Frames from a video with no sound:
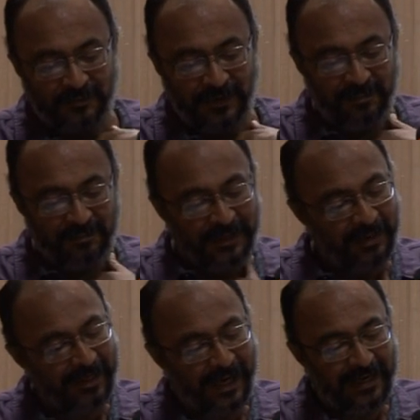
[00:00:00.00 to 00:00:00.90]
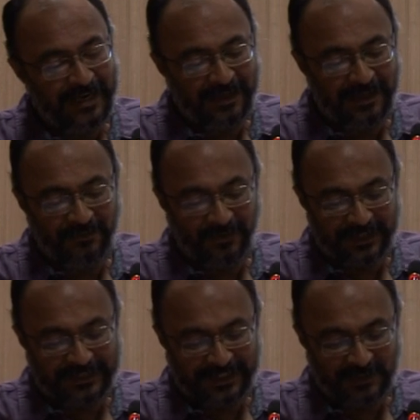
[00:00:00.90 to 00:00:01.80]
फिल्म ये भी आए
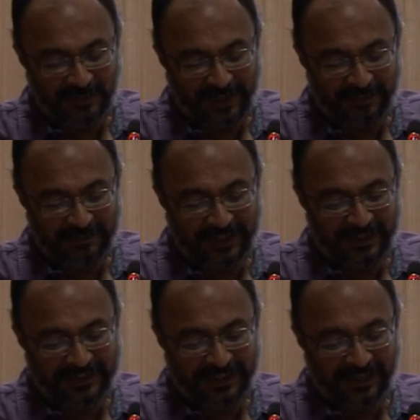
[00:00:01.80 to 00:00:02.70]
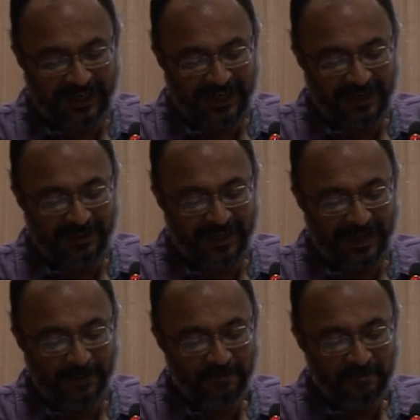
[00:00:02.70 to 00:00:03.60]
1946 में अब जल्दी से अगर आगे बढ़े
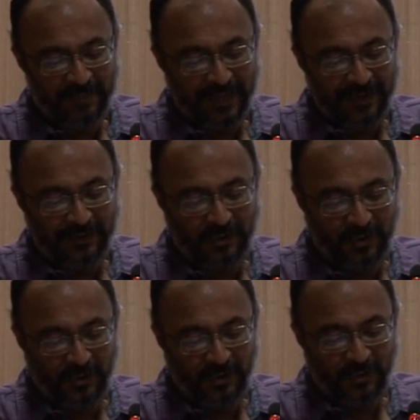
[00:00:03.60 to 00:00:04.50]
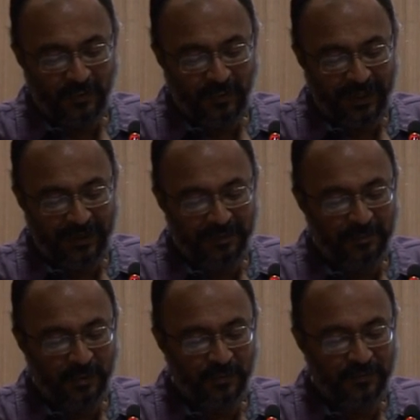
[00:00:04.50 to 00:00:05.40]
तो वी
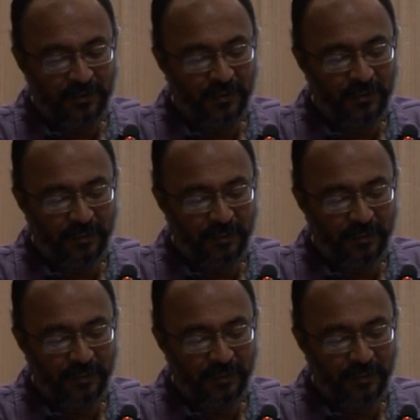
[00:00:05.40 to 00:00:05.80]
मूव टू